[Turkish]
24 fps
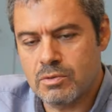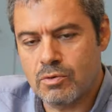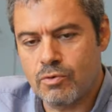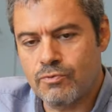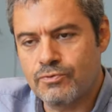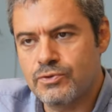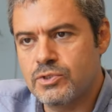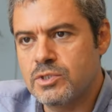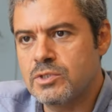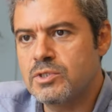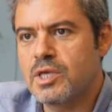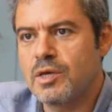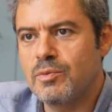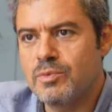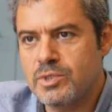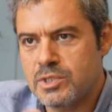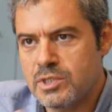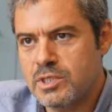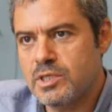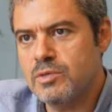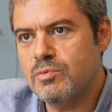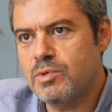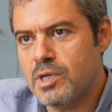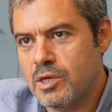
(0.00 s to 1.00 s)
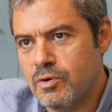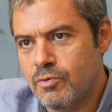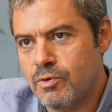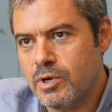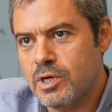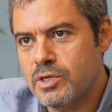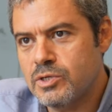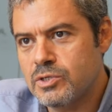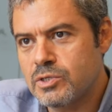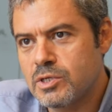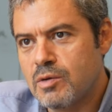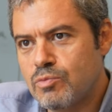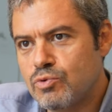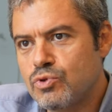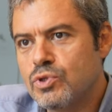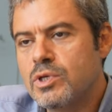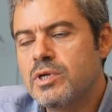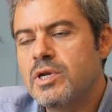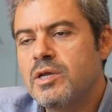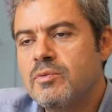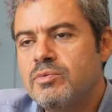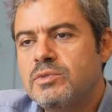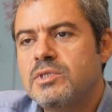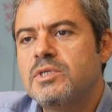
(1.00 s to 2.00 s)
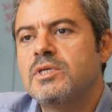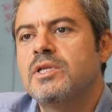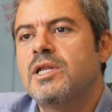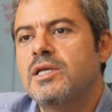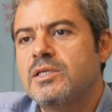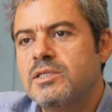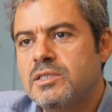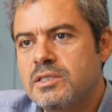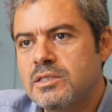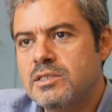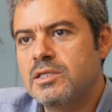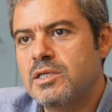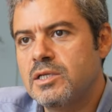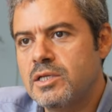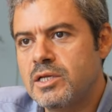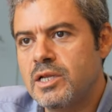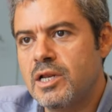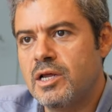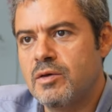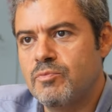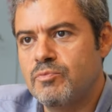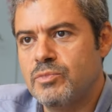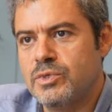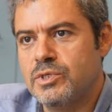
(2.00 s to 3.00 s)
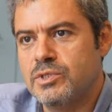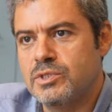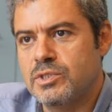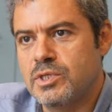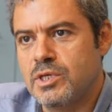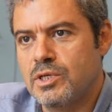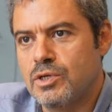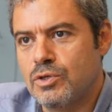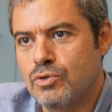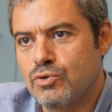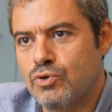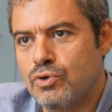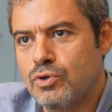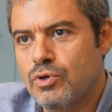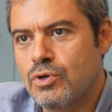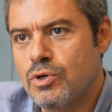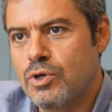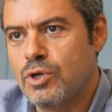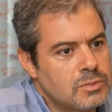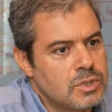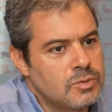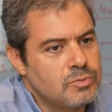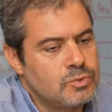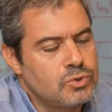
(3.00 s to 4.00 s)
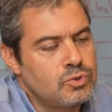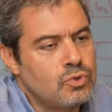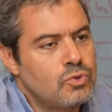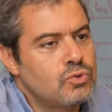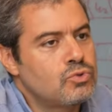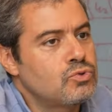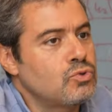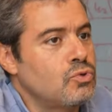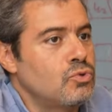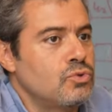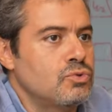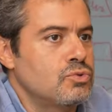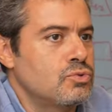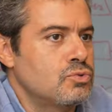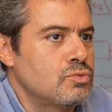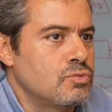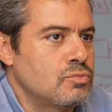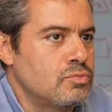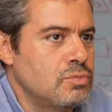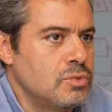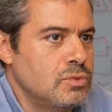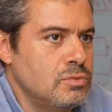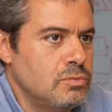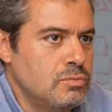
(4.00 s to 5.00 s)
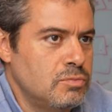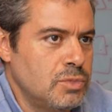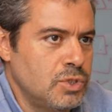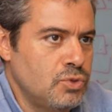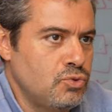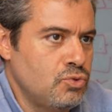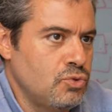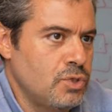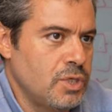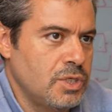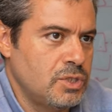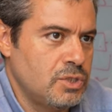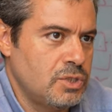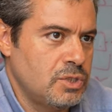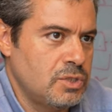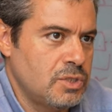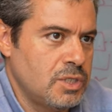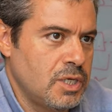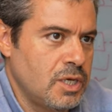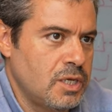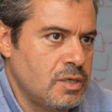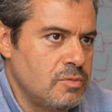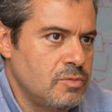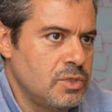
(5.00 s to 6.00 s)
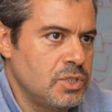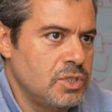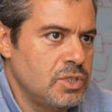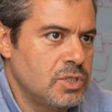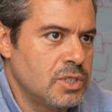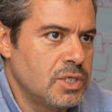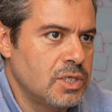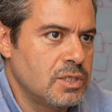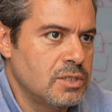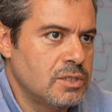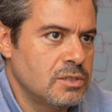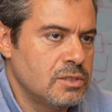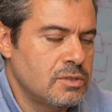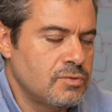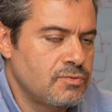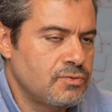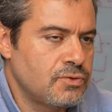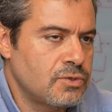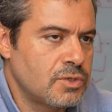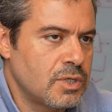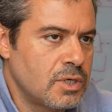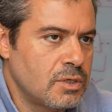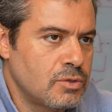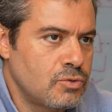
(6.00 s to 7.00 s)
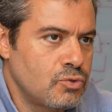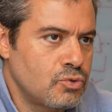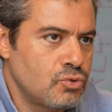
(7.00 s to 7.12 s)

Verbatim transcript: ofisin temizliği bile var. E bunların hepsiyle sizin ilgilenmeniz gerekiyor. Tabii çok zor bir süreç. Yani bir şirketin sıfırdan